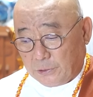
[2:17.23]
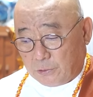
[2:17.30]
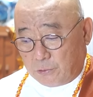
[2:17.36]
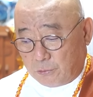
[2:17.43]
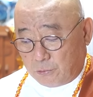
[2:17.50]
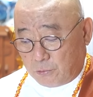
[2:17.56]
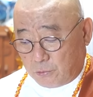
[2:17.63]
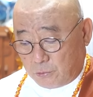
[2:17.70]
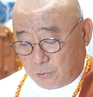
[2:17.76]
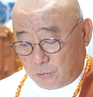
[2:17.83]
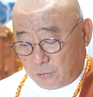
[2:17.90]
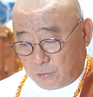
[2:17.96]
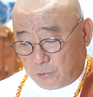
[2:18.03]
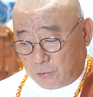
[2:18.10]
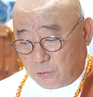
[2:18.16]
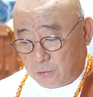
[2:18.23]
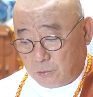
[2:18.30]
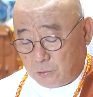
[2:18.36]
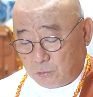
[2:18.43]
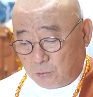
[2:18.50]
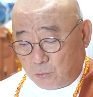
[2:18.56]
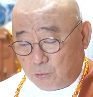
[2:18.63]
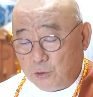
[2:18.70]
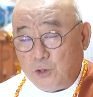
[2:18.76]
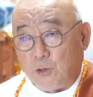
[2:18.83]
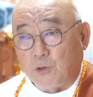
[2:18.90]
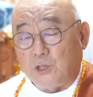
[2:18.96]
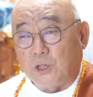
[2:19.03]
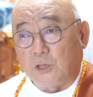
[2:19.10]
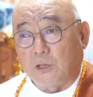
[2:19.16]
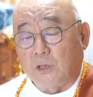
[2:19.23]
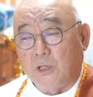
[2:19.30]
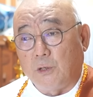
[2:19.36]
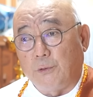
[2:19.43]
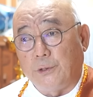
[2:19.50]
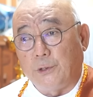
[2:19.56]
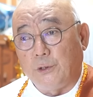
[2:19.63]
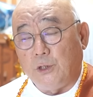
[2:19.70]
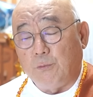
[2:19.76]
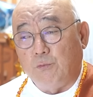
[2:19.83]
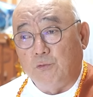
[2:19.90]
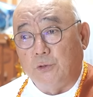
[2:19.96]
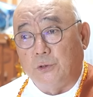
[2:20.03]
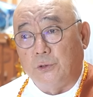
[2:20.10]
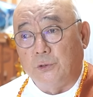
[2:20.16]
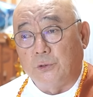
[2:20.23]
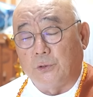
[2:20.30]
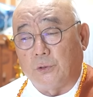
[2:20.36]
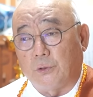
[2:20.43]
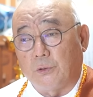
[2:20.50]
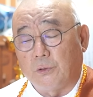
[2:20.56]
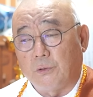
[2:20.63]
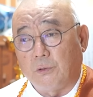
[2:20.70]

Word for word: 그리고 어, 또 원희룡 씨 같은 경우에는 이분은